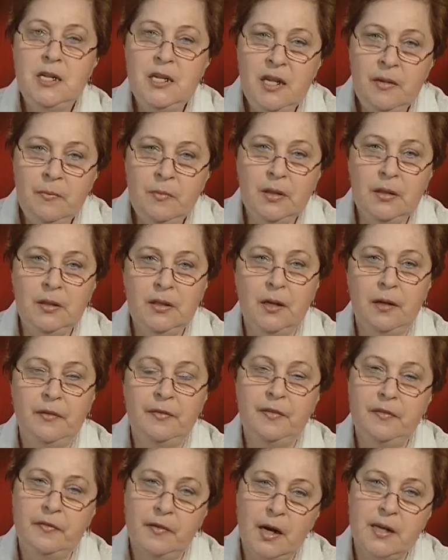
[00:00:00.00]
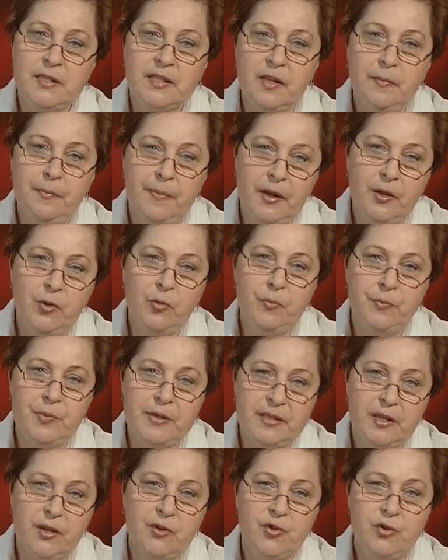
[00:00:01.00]
Именно февральский пленум
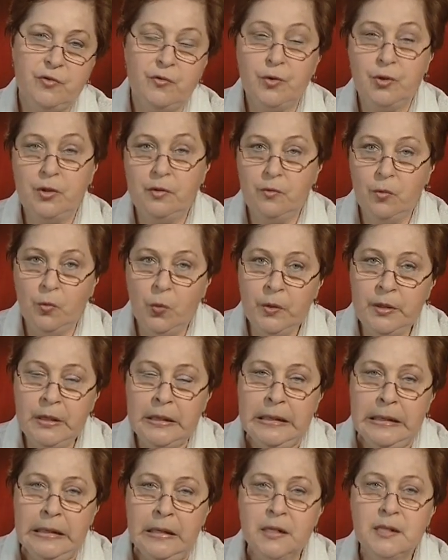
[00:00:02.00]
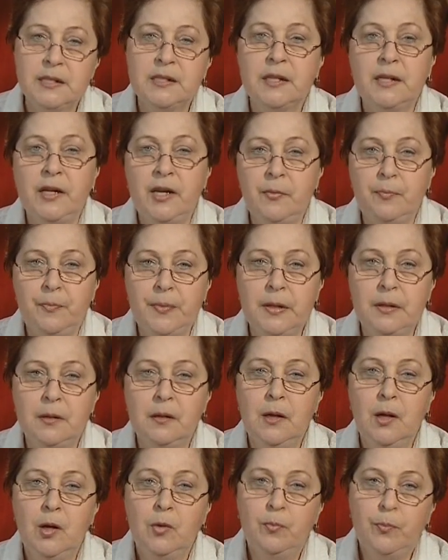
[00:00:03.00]
1954 года закрепил
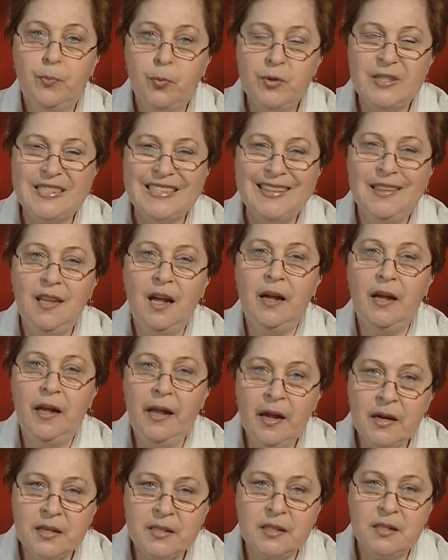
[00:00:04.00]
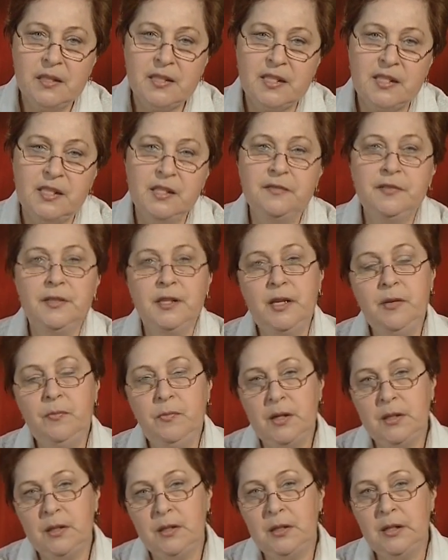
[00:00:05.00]
путь на экстенсивные
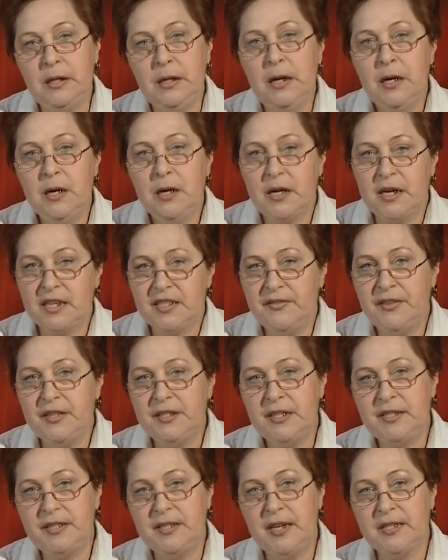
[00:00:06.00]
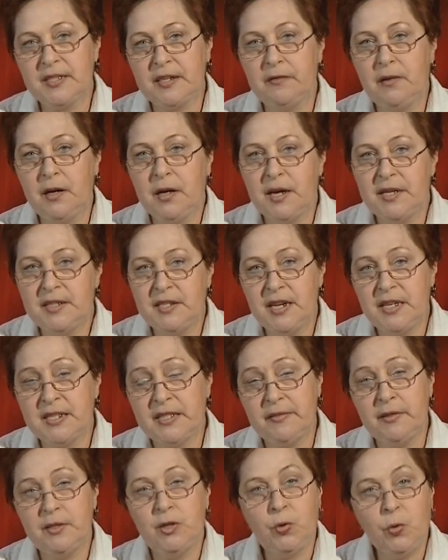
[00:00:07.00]
методы развития сельского
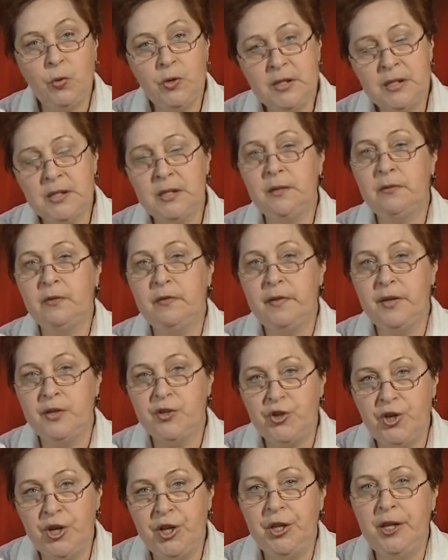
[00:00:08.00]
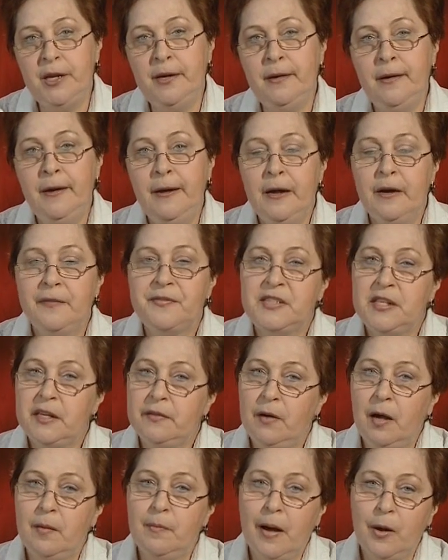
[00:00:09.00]
хозяйства, то есть на вовлечение в
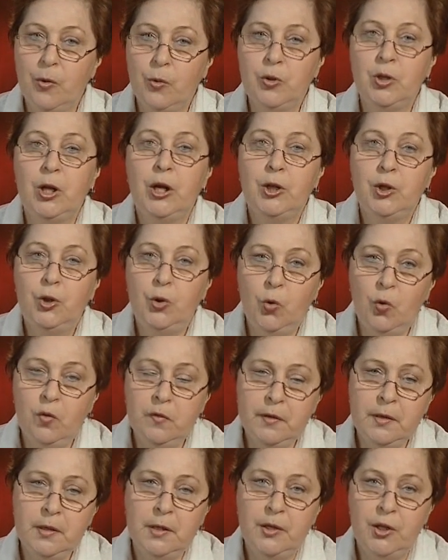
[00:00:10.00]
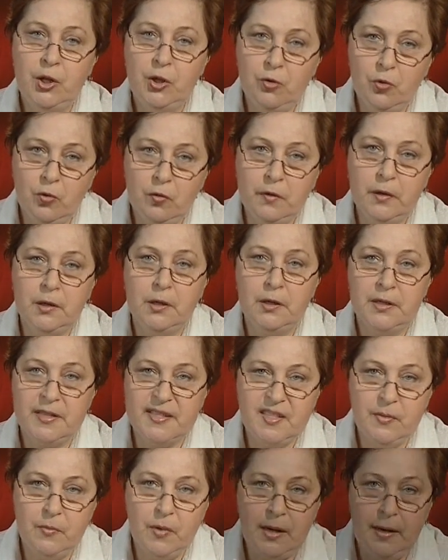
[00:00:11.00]
севооборот новых и новых
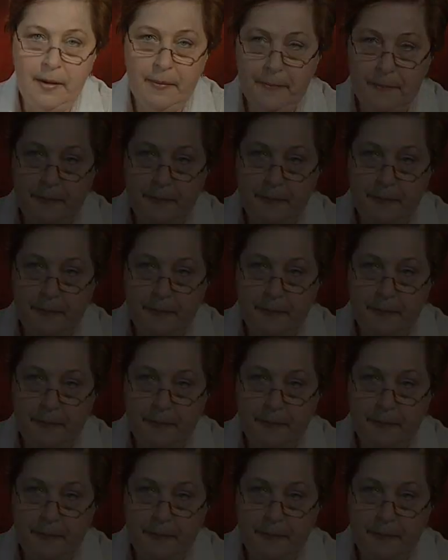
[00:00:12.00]
земель.